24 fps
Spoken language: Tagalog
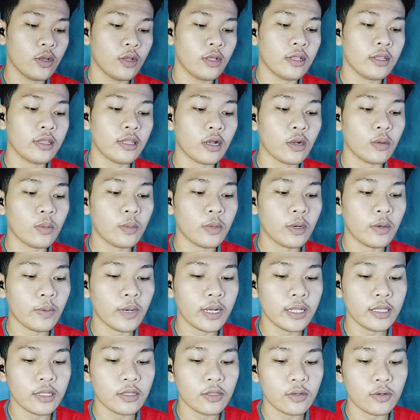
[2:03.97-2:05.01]
na gumawa
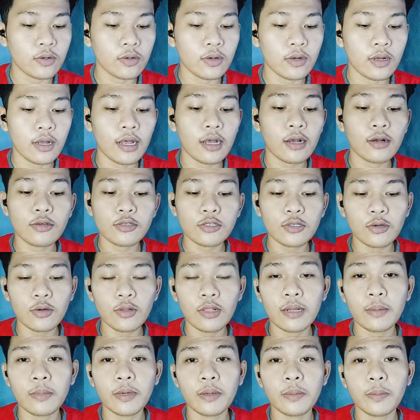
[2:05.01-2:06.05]
nito. Ang gusto ko
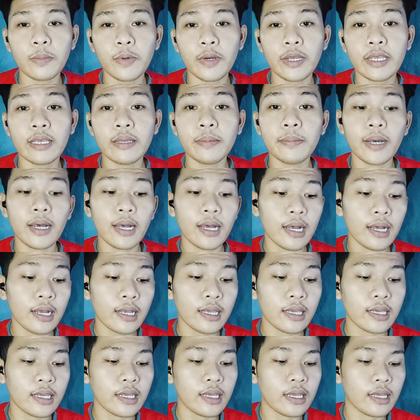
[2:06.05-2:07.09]
lamang po ay
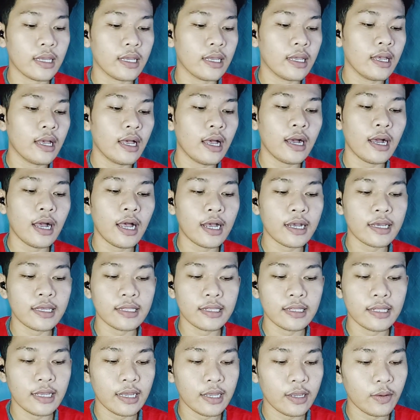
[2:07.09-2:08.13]
ibahagi ang aking
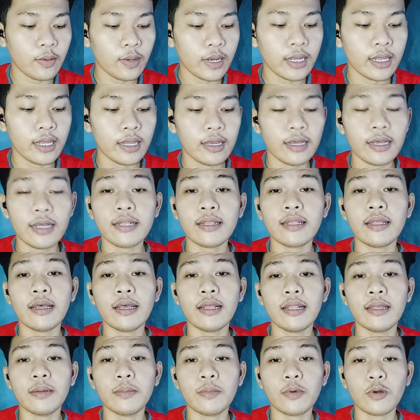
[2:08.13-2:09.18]
DIY at
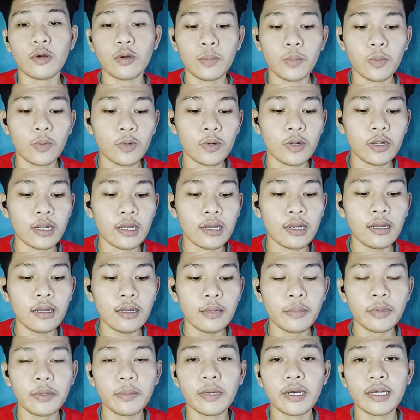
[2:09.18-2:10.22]
alam ko po na
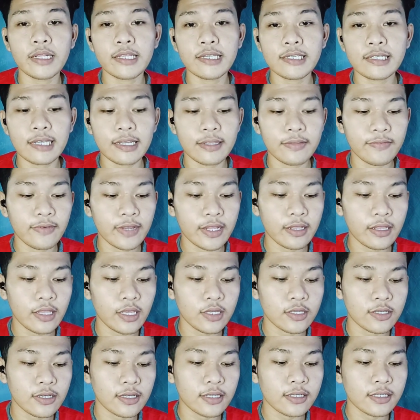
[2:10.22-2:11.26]
may mga
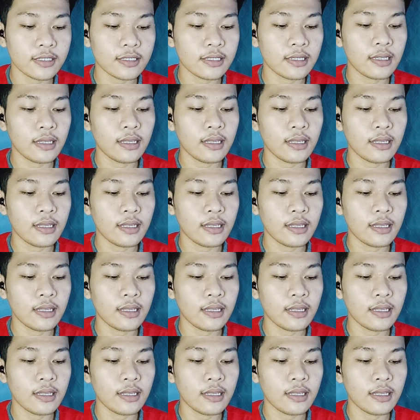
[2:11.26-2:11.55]
disadvantages